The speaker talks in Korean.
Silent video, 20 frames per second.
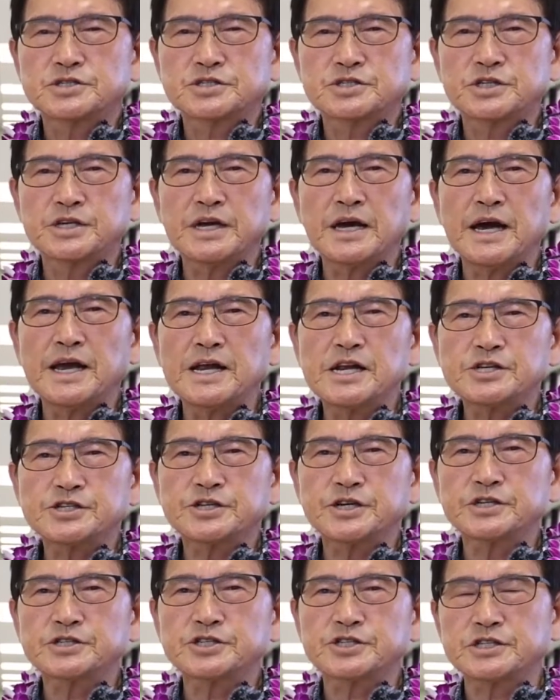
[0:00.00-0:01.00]
지하
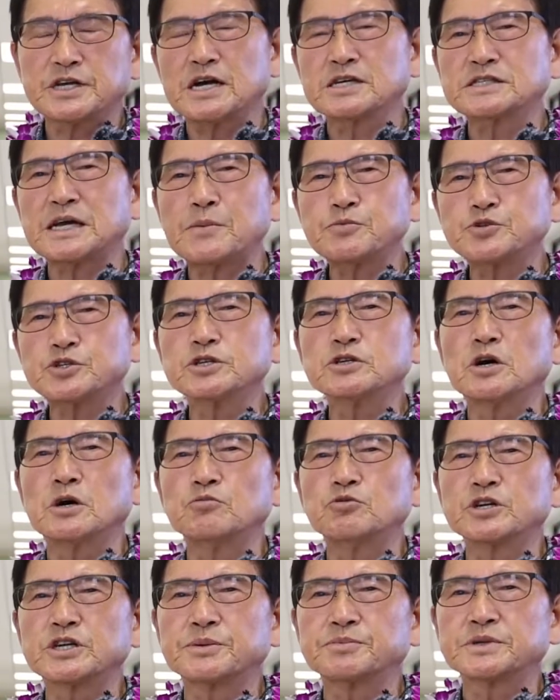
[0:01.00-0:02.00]
1층, 지상 3층
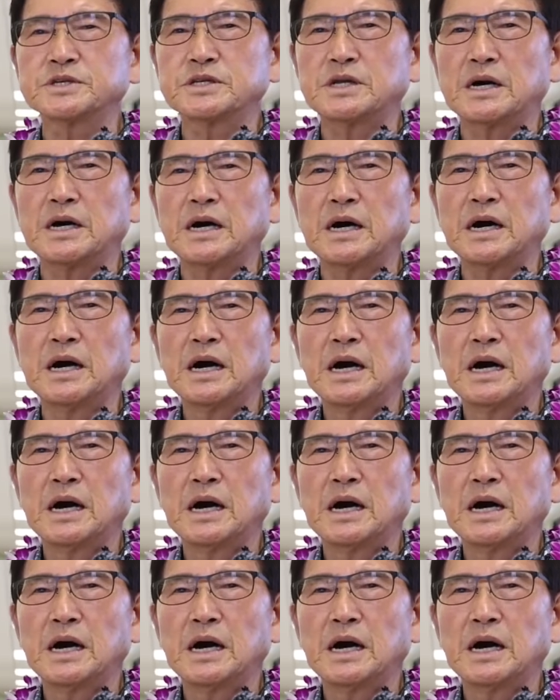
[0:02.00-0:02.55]
건물입니다.